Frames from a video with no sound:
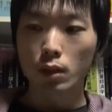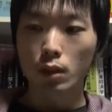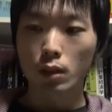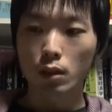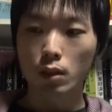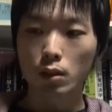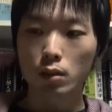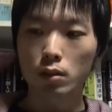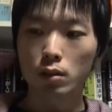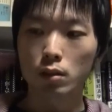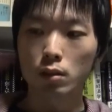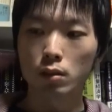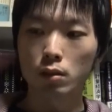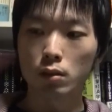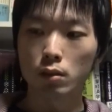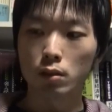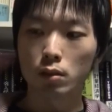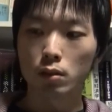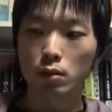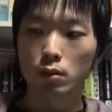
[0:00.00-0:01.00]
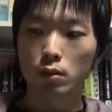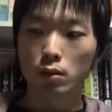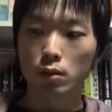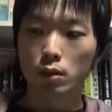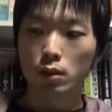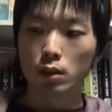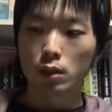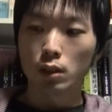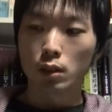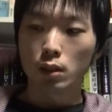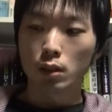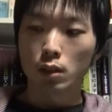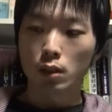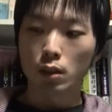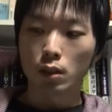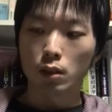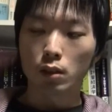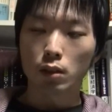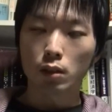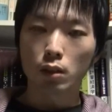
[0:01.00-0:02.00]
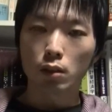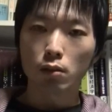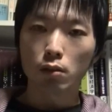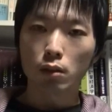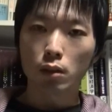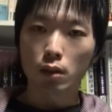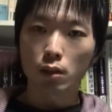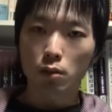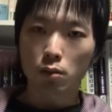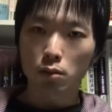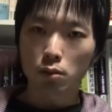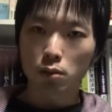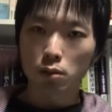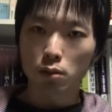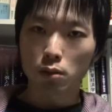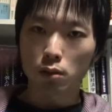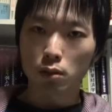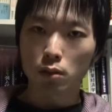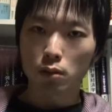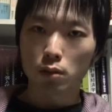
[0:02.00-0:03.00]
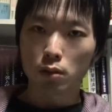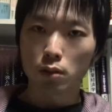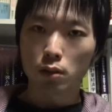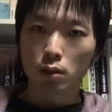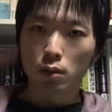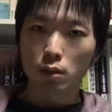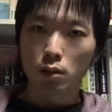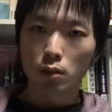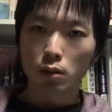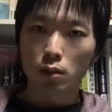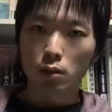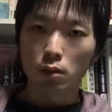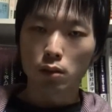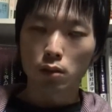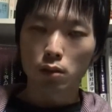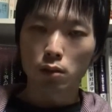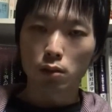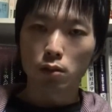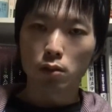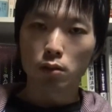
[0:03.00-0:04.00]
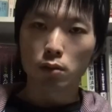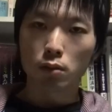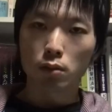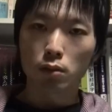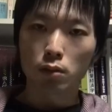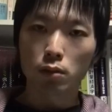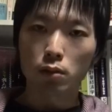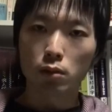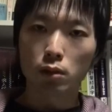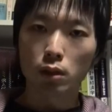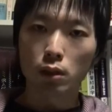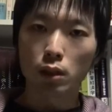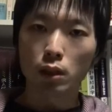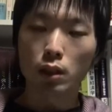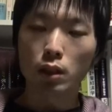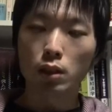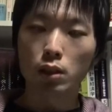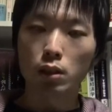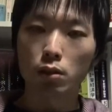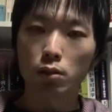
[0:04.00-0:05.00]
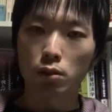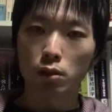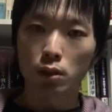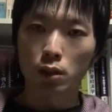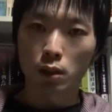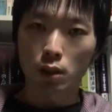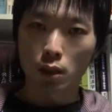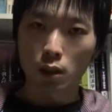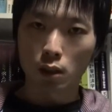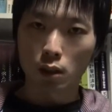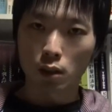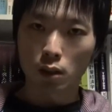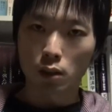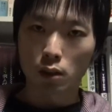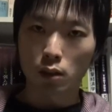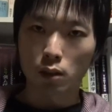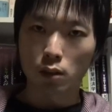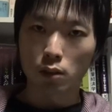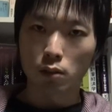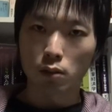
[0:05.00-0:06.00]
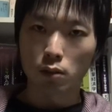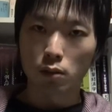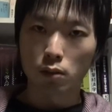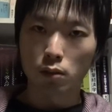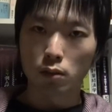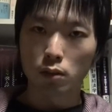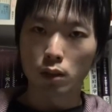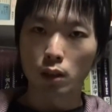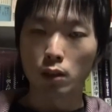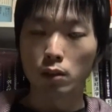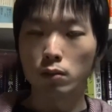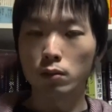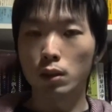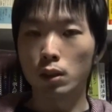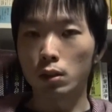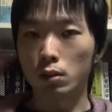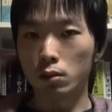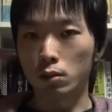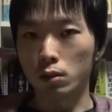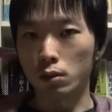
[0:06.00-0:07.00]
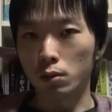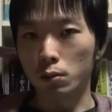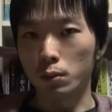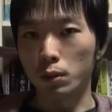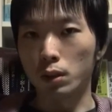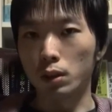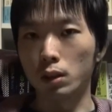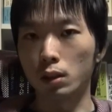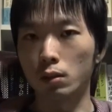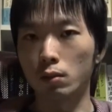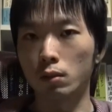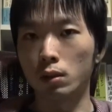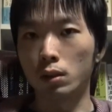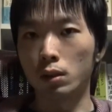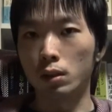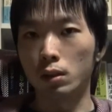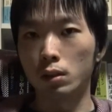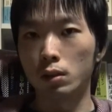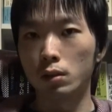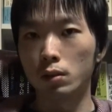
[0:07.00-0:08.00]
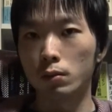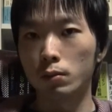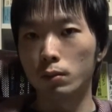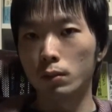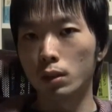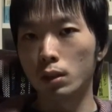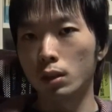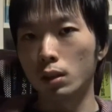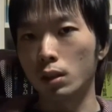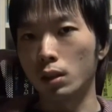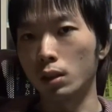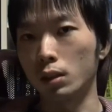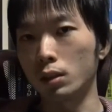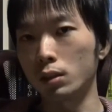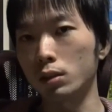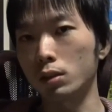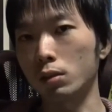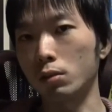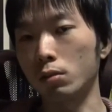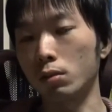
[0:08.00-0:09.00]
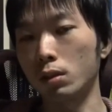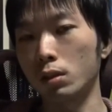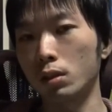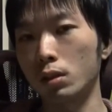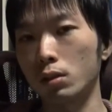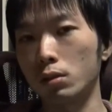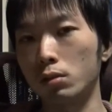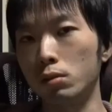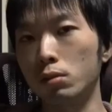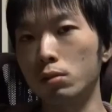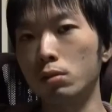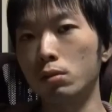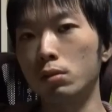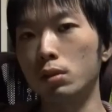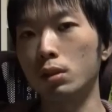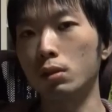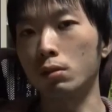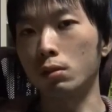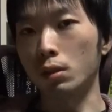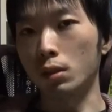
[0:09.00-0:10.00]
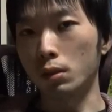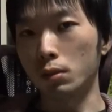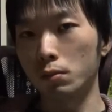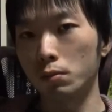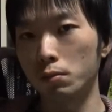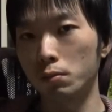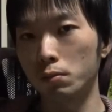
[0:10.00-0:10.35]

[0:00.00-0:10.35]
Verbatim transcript: でかつ減ってるからこそその層にリーチをしなきゃいけないっていうターンワークという媒体は果たしてこれから有効なのか